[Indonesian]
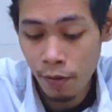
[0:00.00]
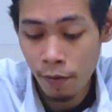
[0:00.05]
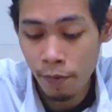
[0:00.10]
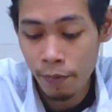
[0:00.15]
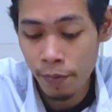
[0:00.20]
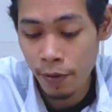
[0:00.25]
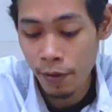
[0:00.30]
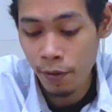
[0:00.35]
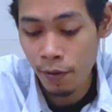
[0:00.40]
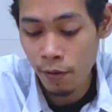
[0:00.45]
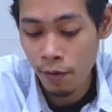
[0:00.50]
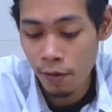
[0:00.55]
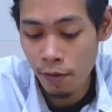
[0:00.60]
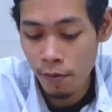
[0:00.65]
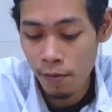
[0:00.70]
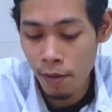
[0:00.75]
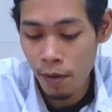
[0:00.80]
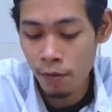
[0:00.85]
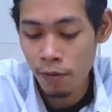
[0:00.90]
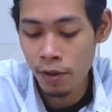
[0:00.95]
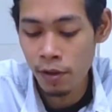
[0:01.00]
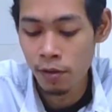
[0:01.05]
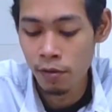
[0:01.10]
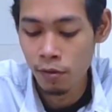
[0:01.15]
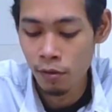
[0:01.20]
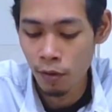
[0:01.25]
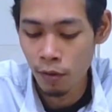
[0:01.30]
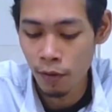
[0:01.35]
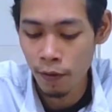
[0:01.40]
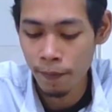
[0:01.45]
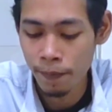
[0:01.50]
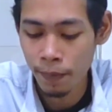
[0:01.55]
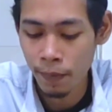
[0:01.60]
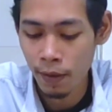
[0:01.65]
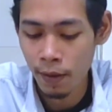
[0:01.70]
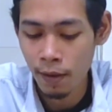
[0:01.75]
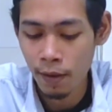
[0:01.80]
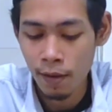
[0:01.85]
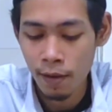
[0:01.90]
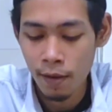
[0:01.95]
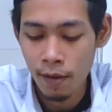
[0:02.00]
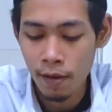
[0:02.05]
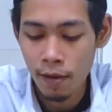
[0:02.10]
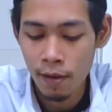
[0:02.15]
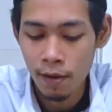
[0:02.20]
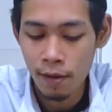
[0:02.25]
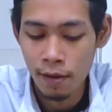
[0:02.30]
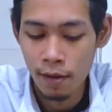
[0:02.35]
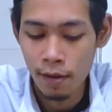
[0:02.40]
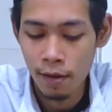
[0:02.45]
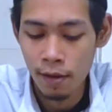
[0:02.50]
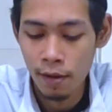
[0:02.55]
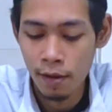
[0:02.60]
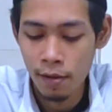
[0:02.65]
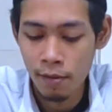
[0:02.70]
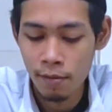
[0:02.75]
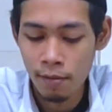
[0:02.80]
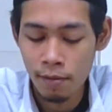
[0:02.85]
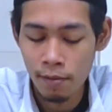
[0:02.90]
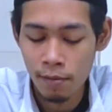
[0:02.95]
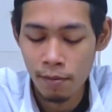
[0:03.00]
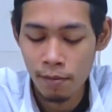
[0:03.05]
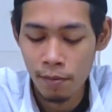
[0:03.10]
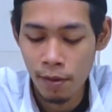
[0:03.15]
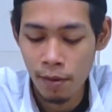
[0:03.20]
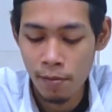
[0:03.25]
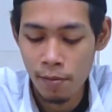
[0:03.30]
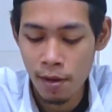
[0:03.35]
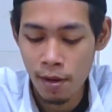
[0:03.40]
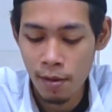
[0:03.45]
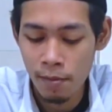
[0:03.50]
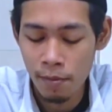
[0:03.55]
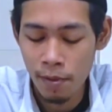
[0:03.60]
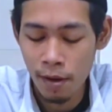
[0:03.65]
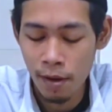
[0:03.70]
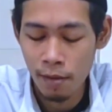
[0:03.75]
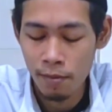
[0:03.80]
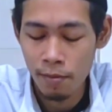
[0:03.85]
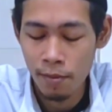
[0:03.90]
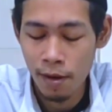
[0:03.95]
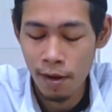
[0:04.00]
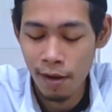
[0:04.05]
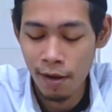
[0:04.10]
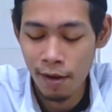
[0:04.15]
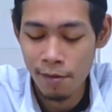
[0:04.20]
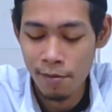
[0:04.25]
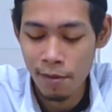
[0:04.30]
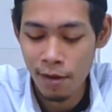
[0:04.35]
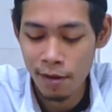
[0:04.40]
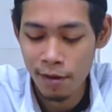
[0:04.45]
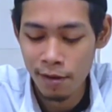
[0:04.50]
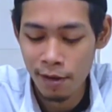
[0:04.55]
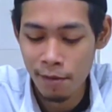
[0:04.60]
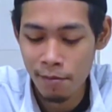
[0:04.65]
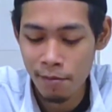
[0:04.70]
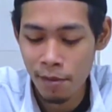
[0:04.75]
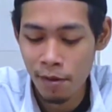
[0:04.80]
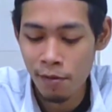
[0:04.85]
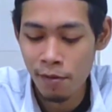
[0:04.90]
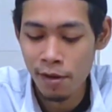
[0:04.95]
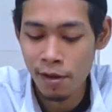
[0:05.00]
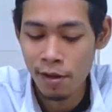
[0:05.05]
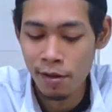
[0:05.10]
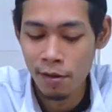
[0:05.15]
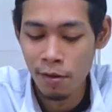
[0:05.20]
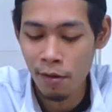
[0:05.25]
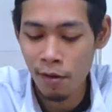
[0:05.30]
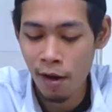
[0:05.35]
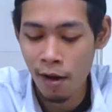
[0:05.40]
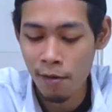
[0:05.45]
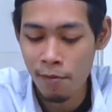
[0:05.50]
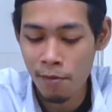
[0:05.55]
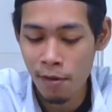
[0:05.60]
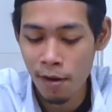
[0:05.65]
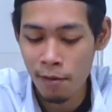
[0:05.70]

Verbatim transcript: piro-piro mau itu dengan berbagai macam mau itu